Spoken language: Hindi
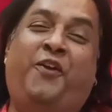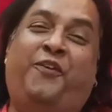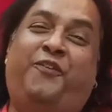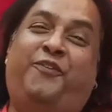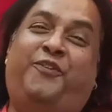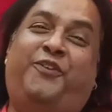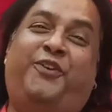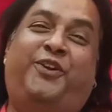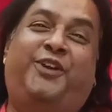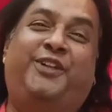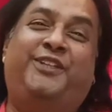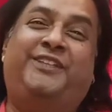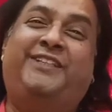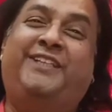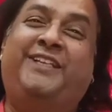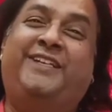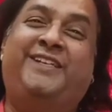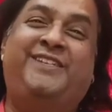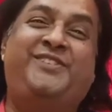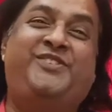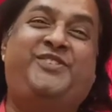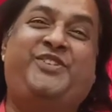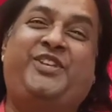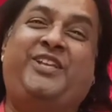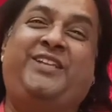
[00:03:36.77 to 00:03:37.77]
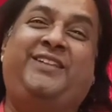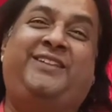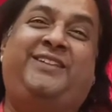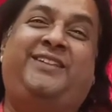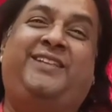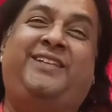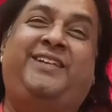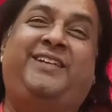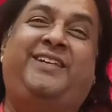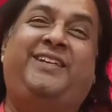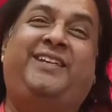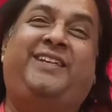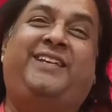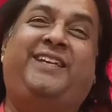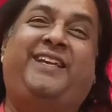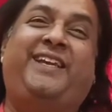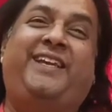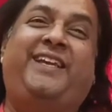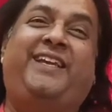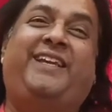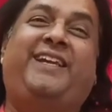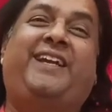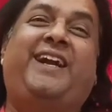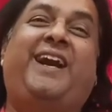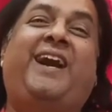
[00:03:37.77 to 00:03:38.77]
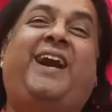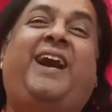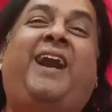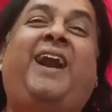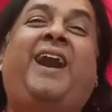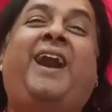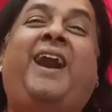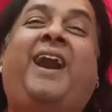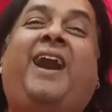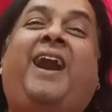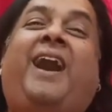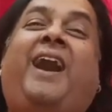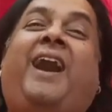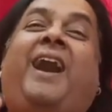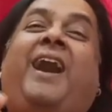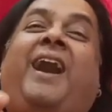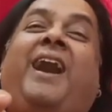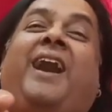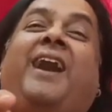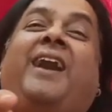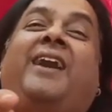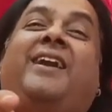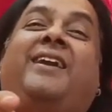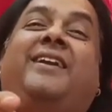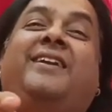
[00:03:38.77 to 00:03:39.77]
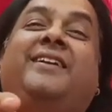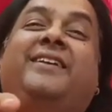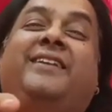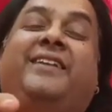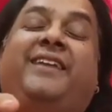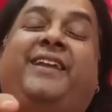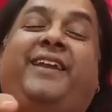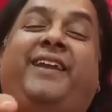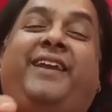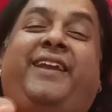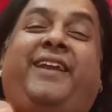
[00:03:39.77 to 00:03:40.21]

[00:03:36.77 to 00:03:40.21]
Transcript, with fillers: सदगुरु साई नमो नमः